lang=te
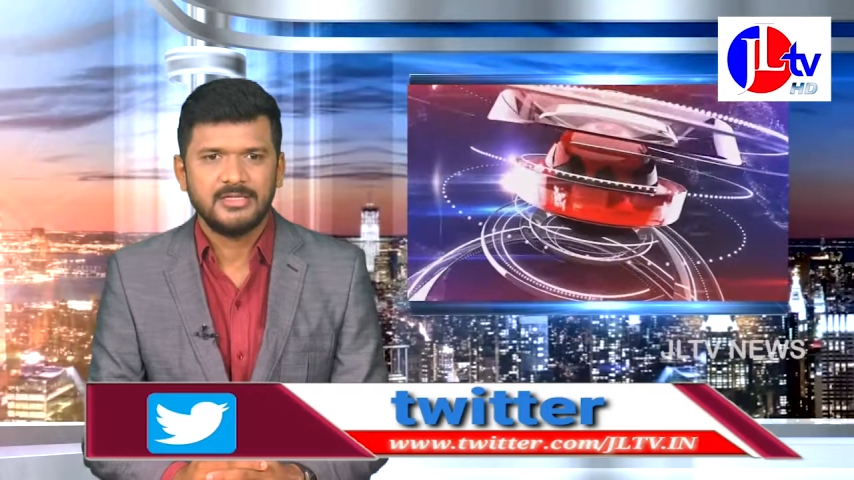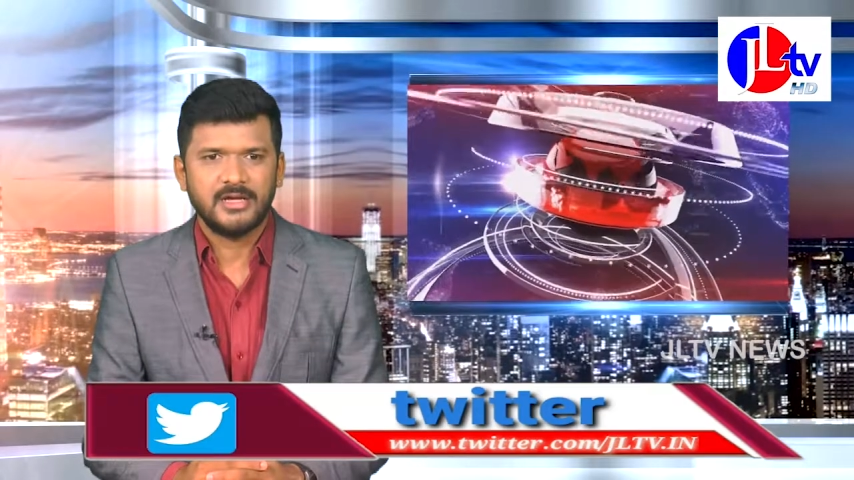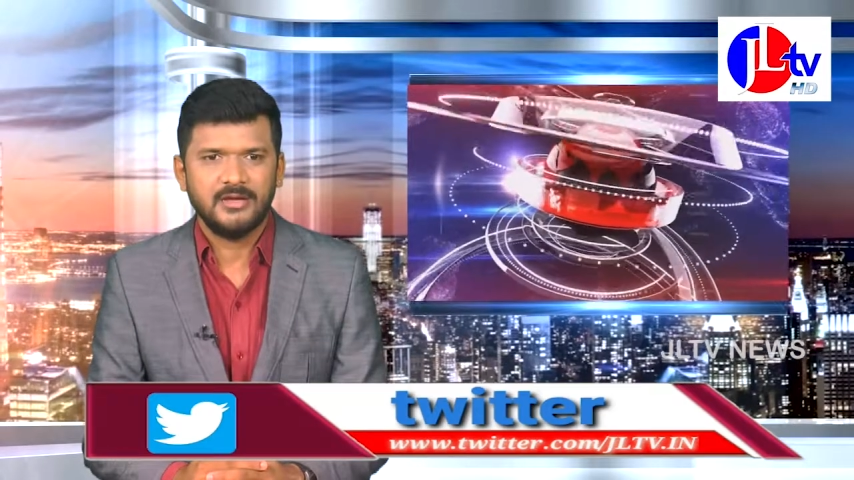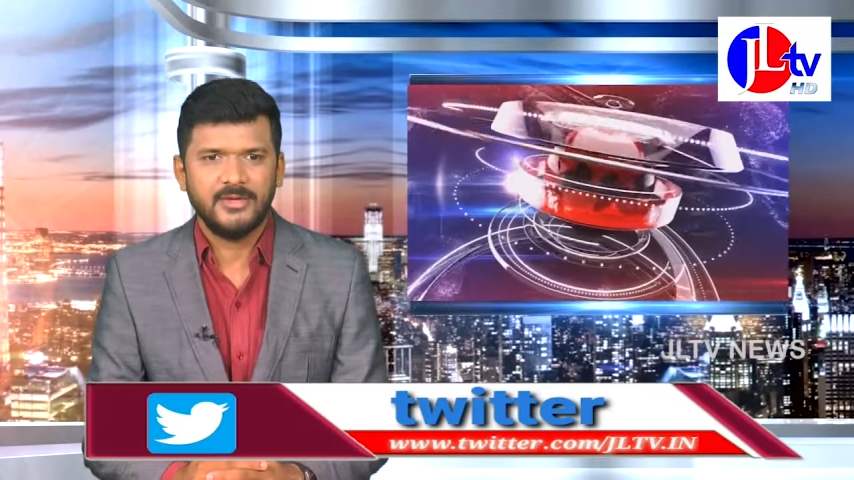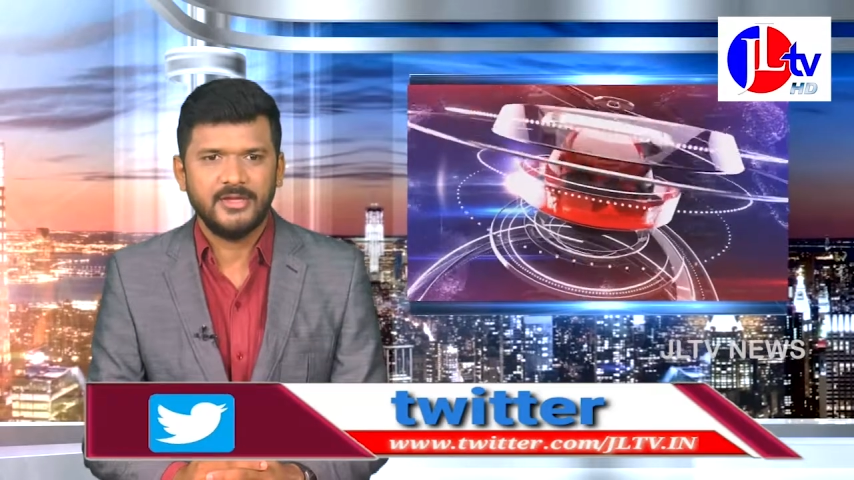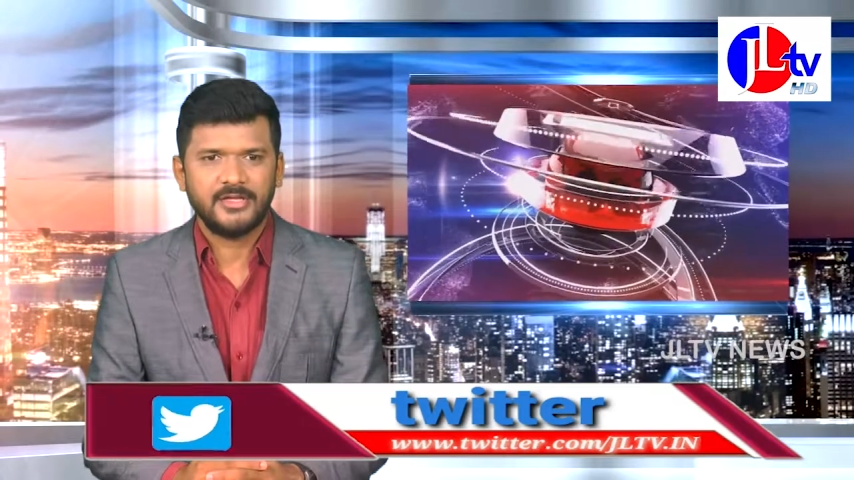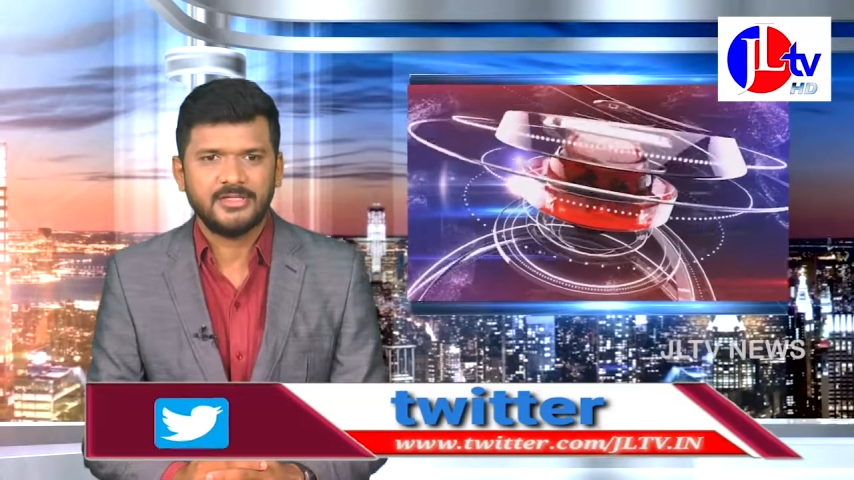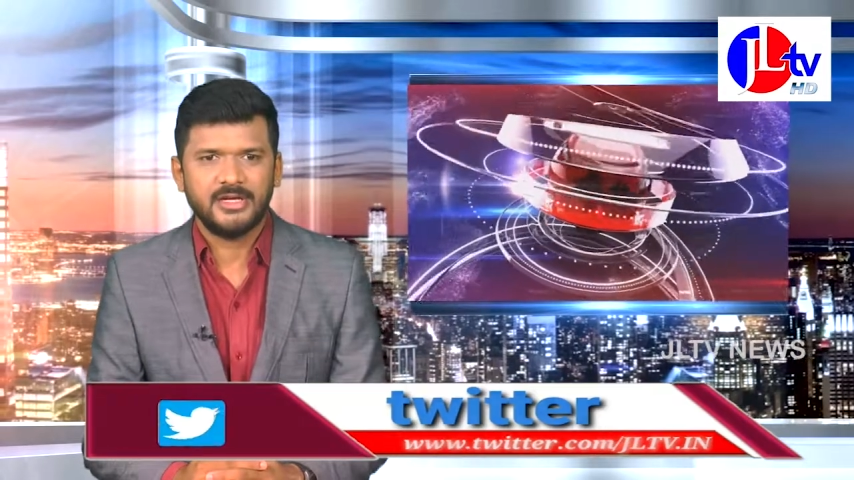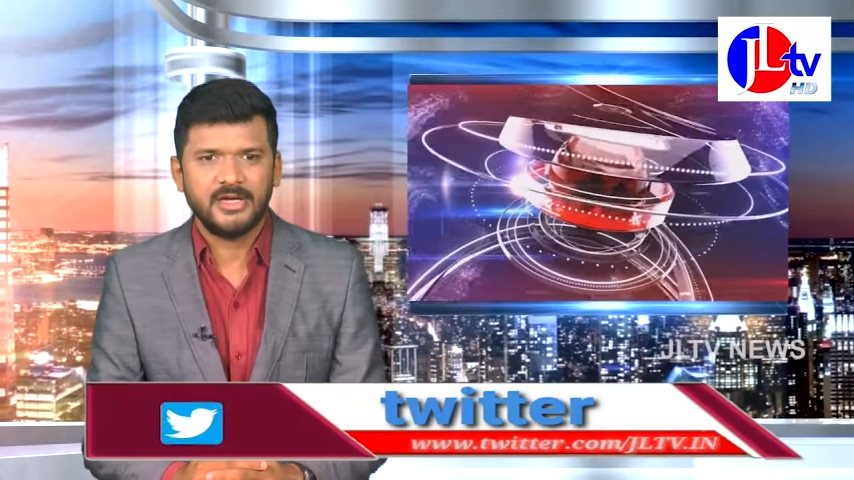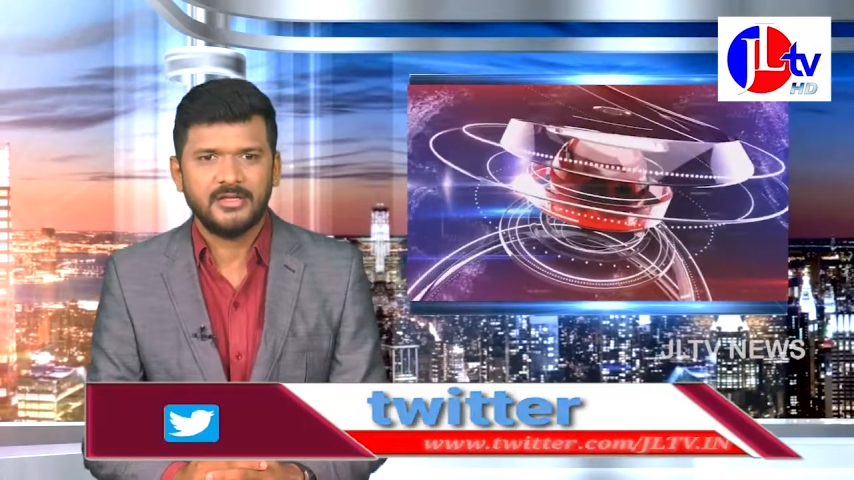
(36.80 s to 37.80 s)
సంఘం
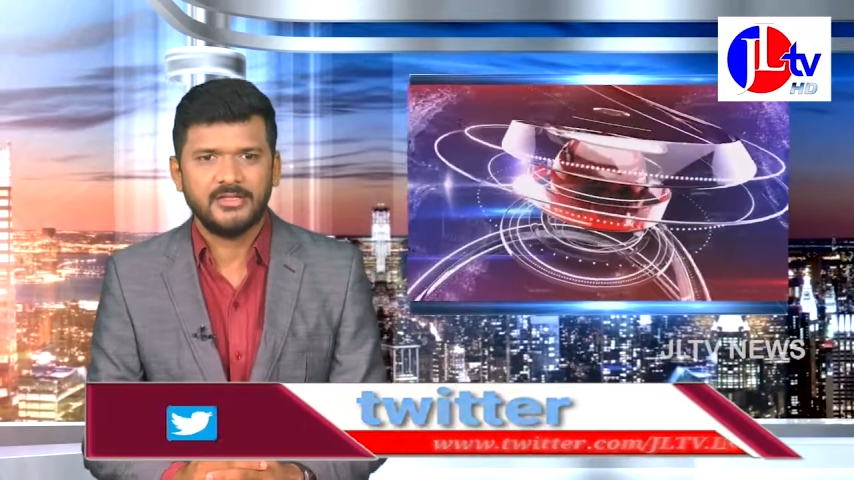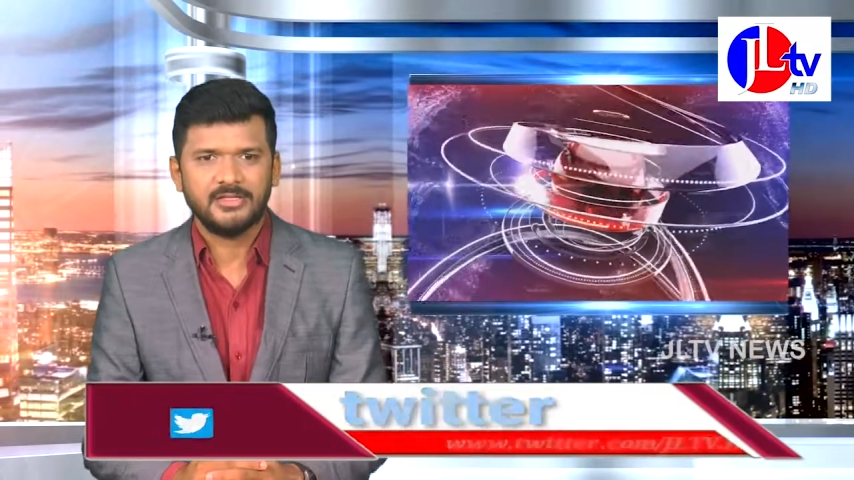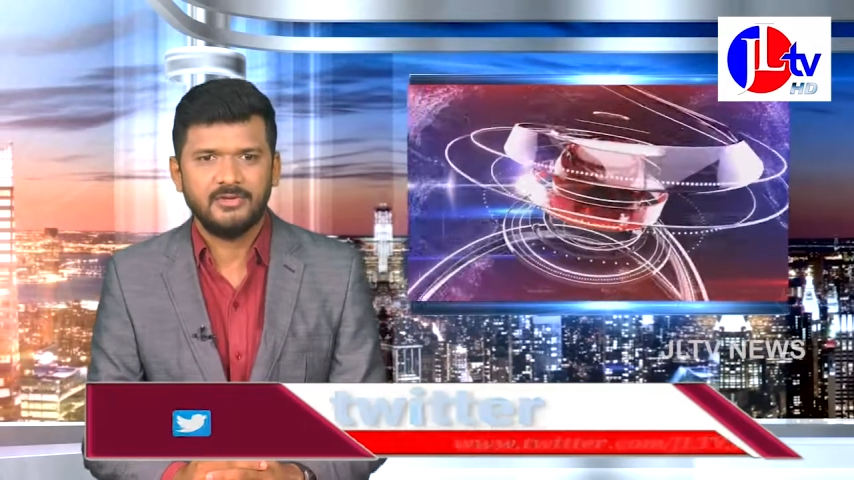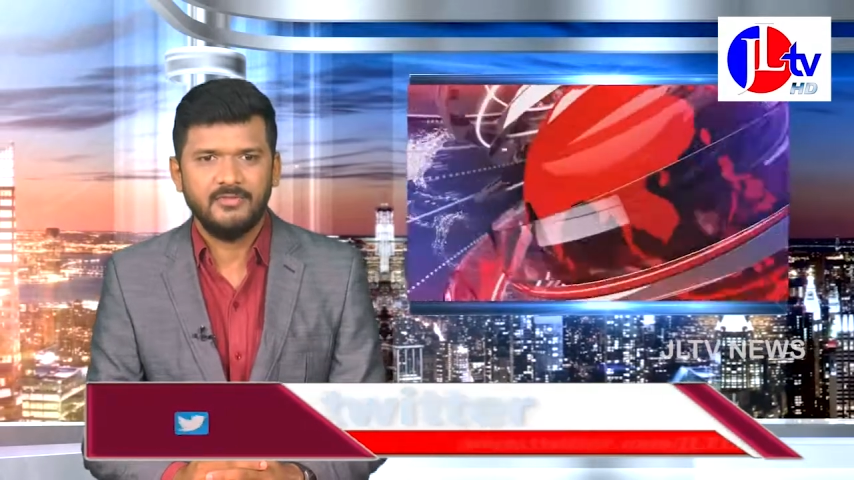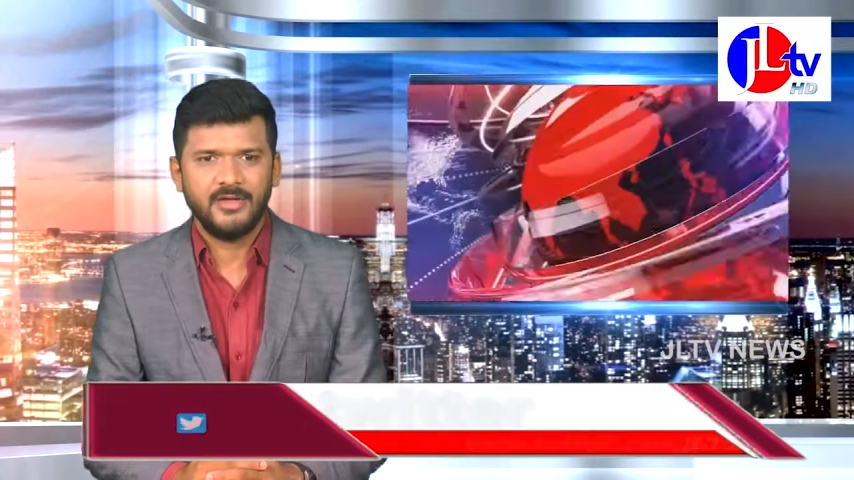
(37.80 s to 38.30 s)
అధ్యక్ష కార్యదర్శులు